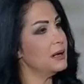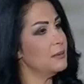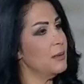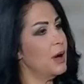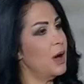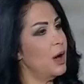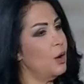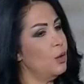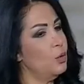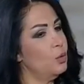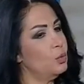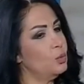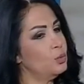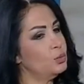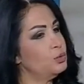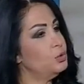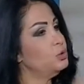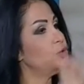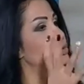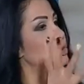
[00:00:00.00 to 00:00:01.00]
ما او
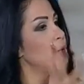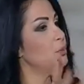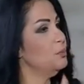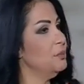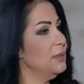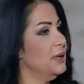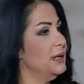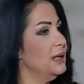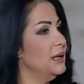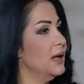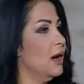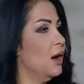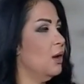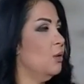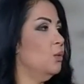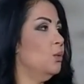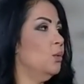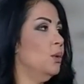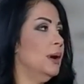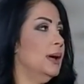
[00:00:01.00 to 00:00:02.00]
تطلب منا
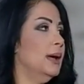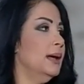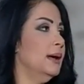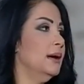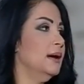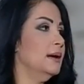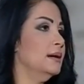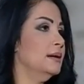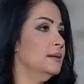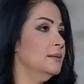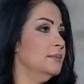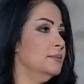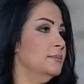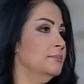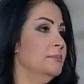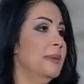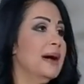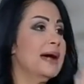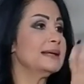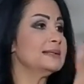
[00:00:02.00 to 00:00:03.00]
او آه،
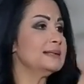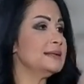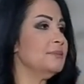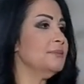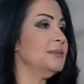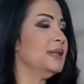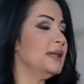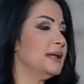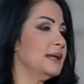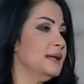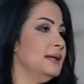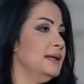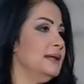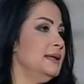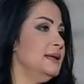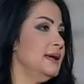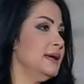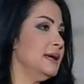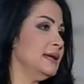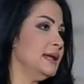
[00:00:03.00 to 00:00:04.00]
مغزى من
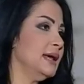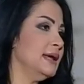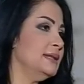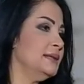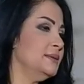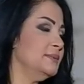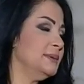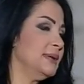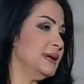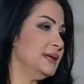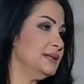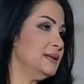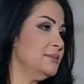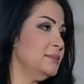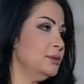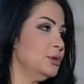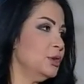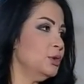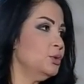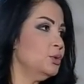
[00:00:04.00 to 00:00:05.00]
الغنيه يعني انت
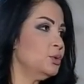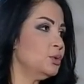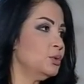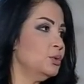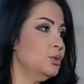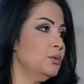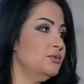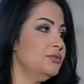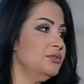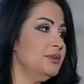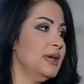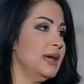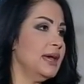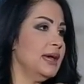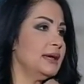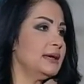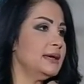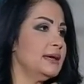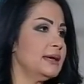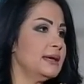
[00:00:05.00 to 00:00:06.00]
بتعتمد انه يكون فيها
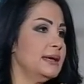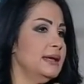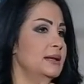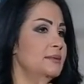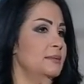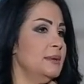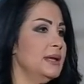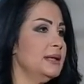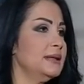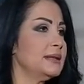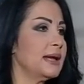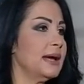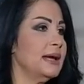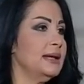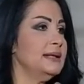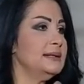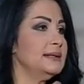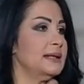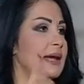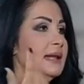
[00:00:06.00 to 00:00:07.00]
هيك كلمه
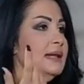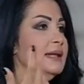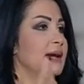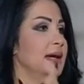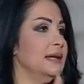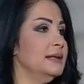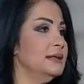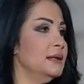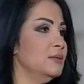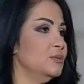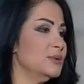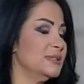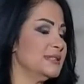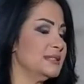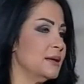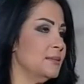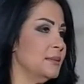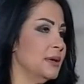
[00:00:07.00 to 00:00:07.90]
تخلي تعلق عند المستمع